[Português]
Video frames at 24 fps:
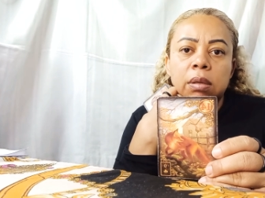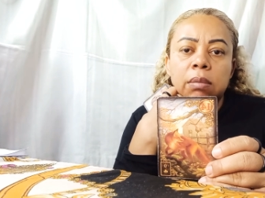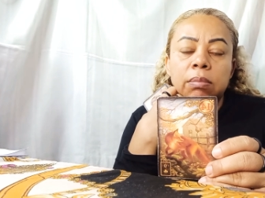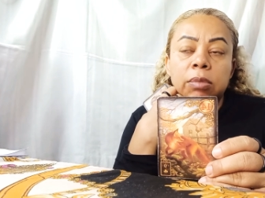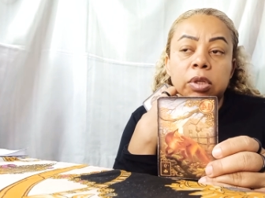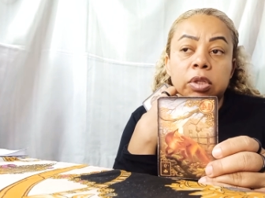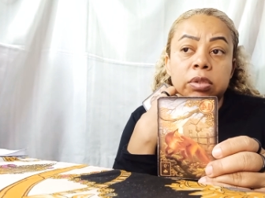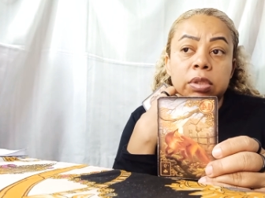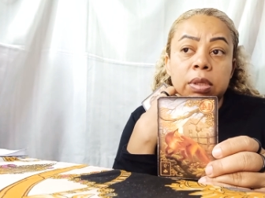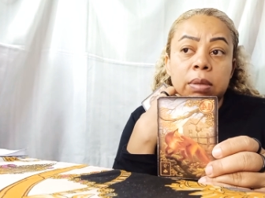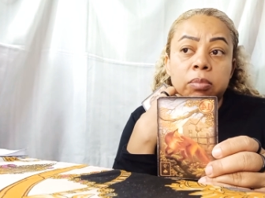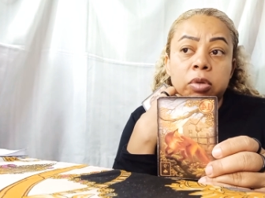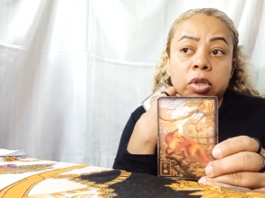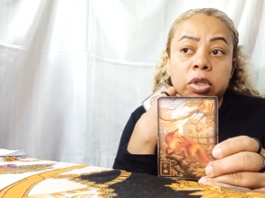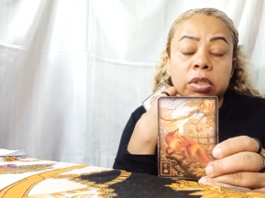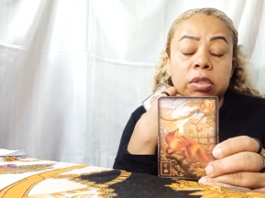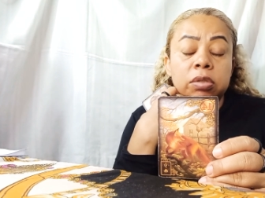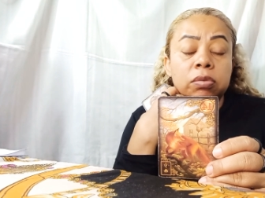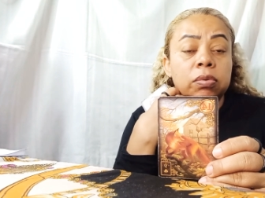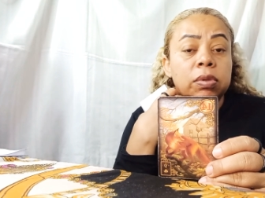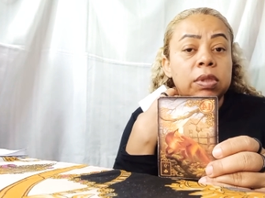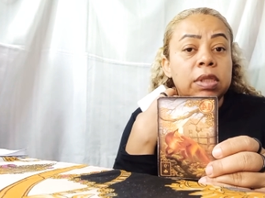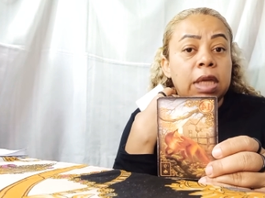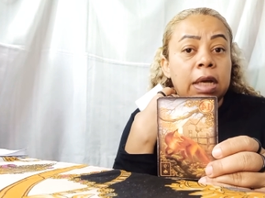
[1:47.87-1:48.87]
Meus
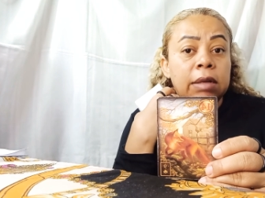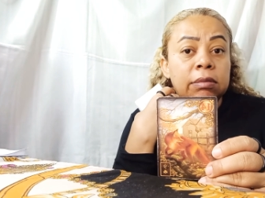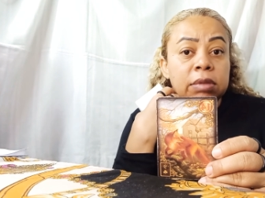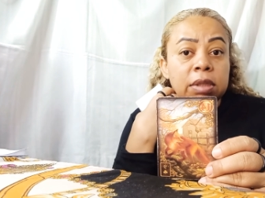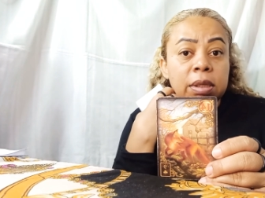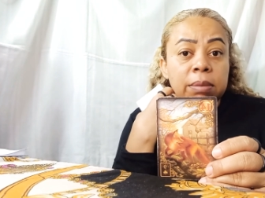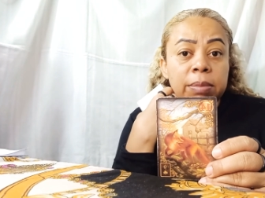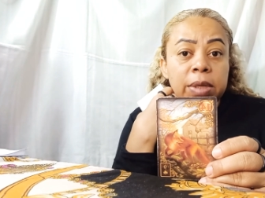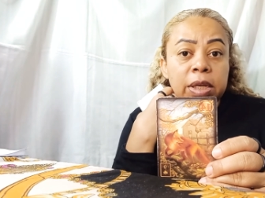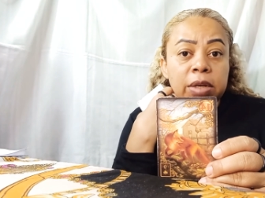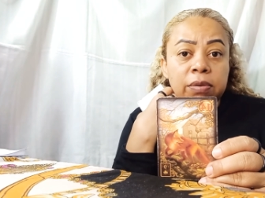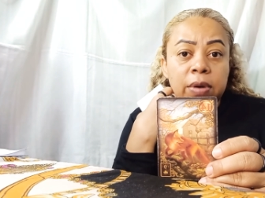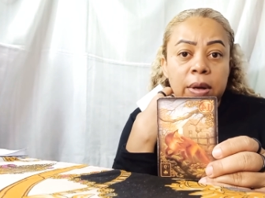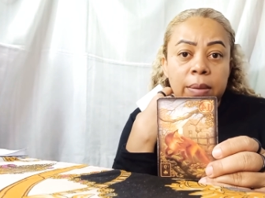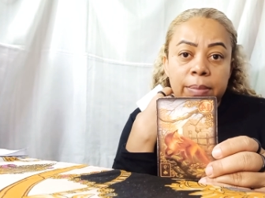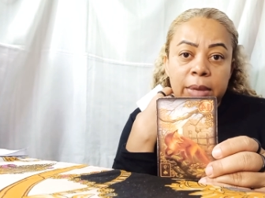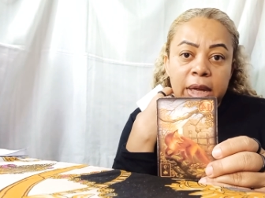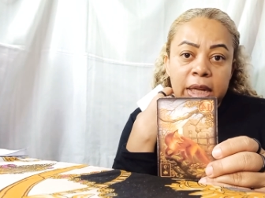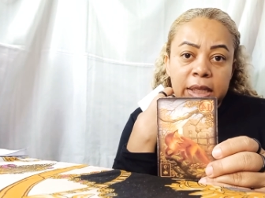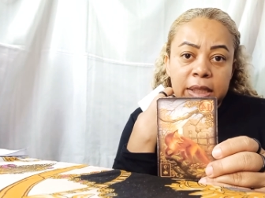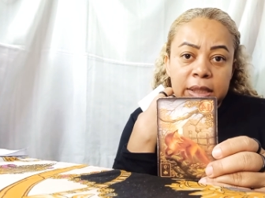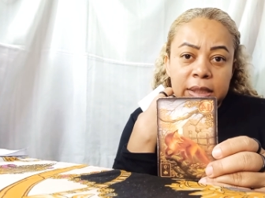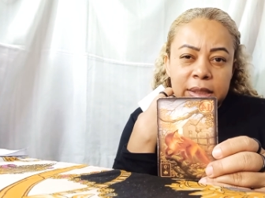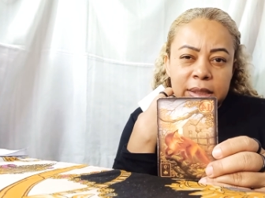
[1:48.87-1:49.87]
amores, cuidado também com a
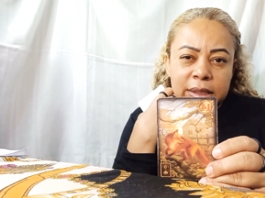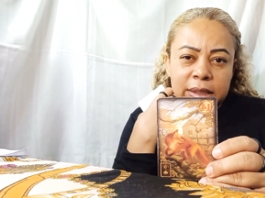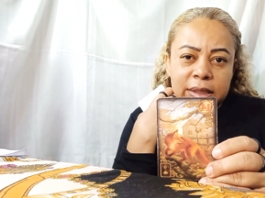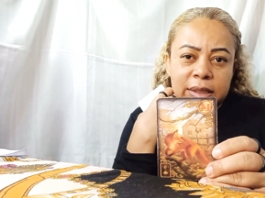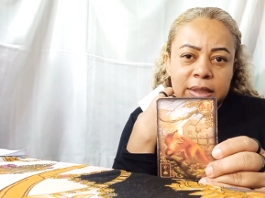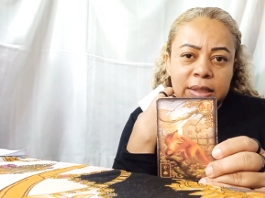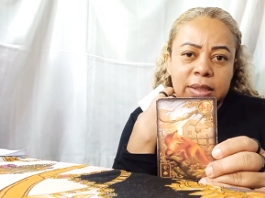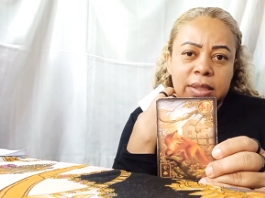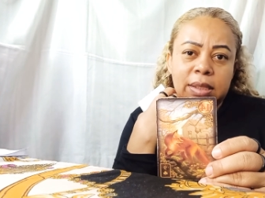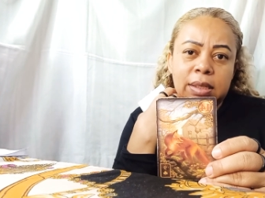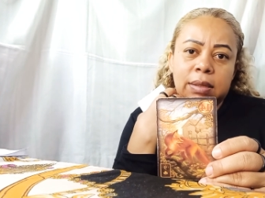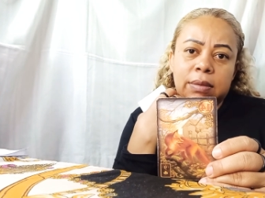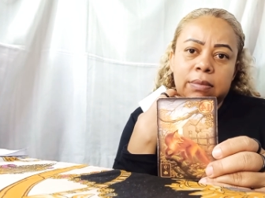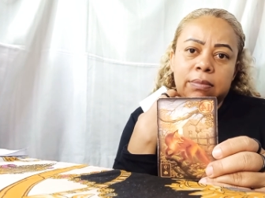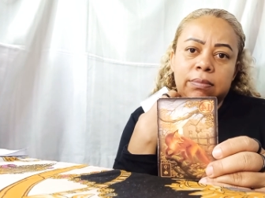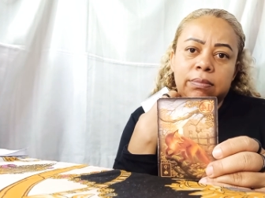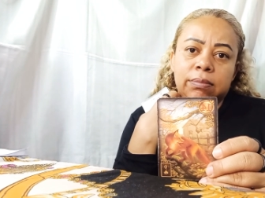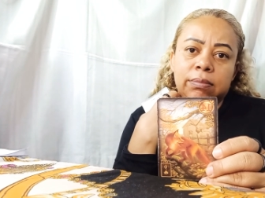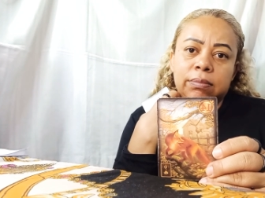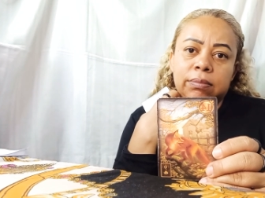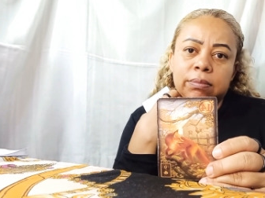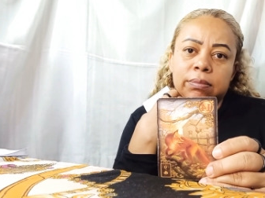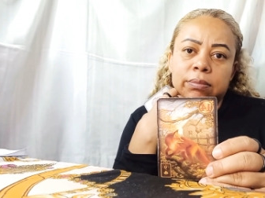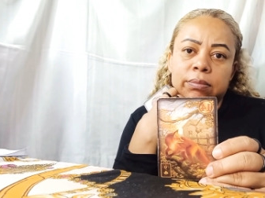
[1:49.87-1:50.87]
malícia,
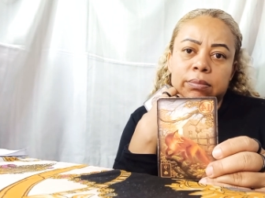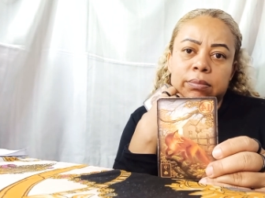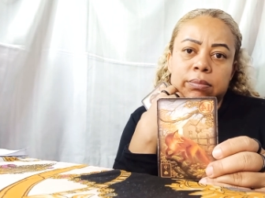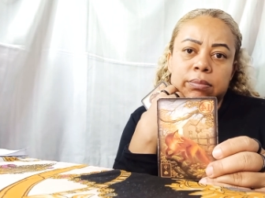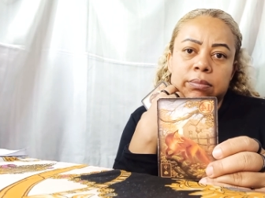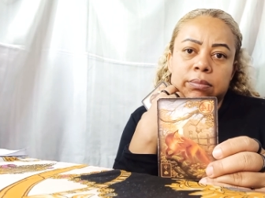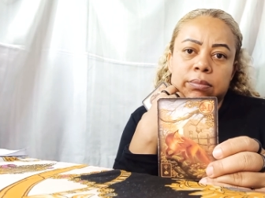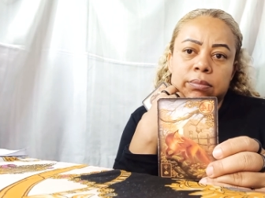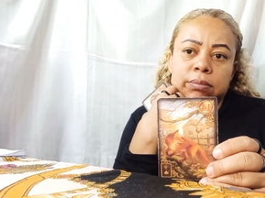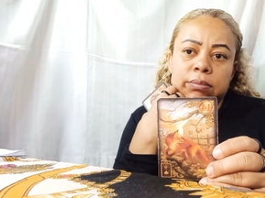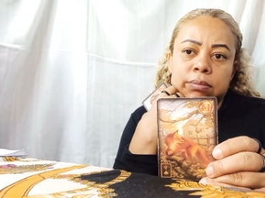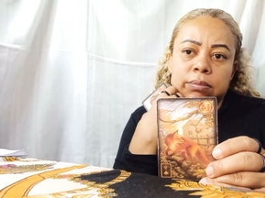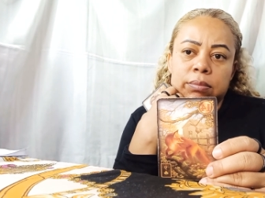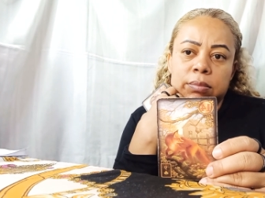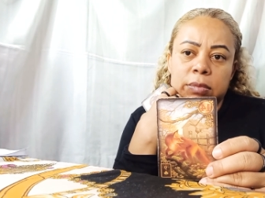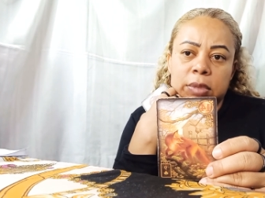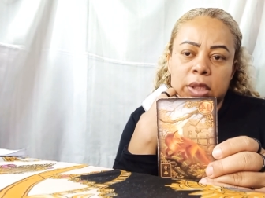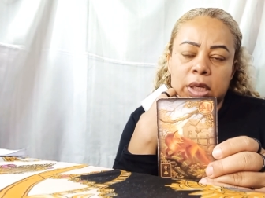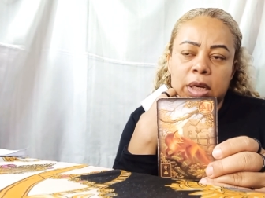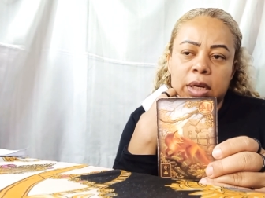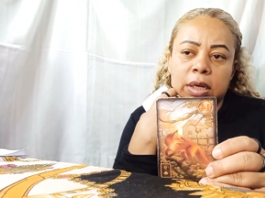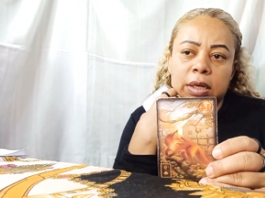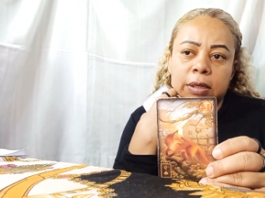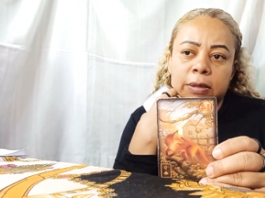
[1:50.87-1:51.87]

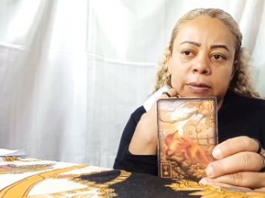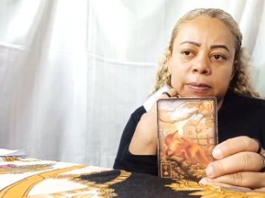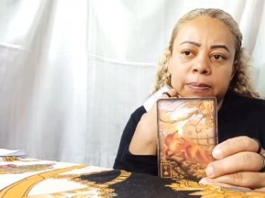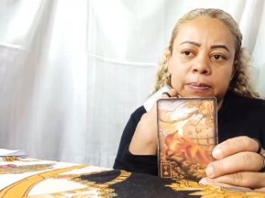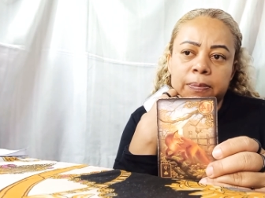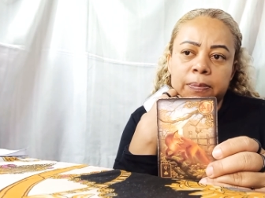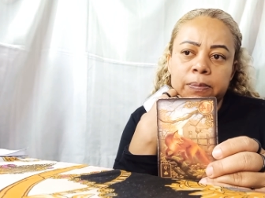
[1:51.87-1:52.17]
tá?